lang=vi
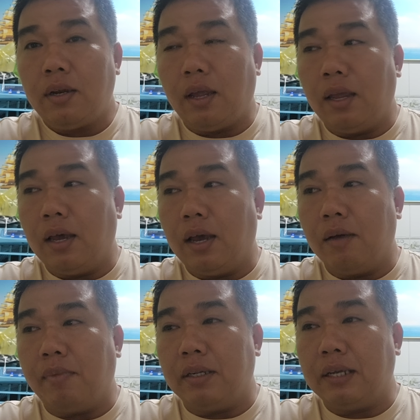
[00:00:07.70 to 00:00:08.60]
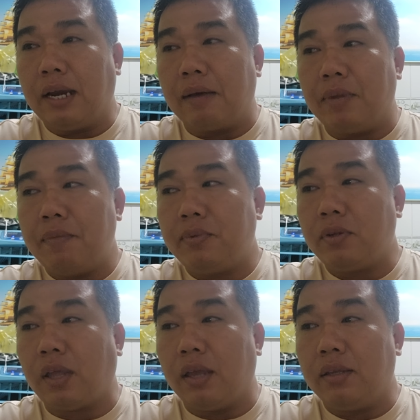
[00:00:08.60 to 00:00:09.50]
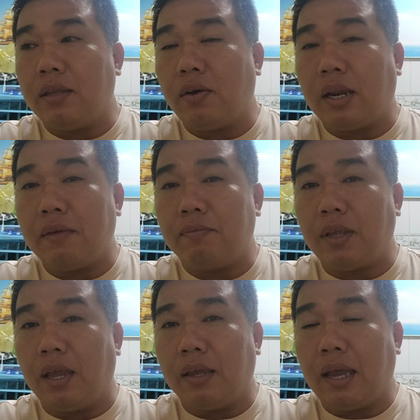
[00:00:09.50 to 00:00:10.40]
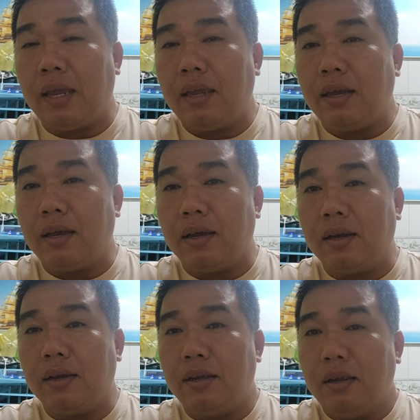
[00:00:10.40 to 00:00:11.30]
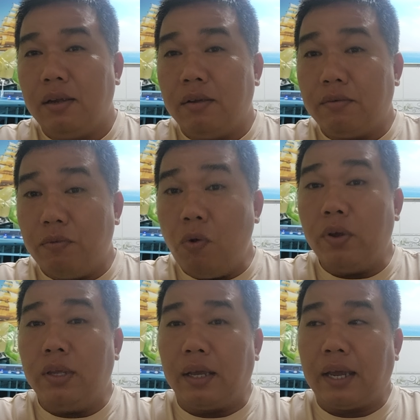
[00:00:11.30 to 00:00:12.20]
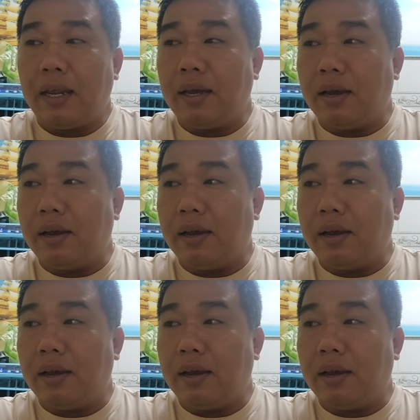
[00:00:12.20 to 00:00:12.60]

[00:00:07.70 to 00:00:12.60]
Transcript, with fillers: thì à, mình sẽ làm clip nói chuyện cho anh em về cái à, vui về cái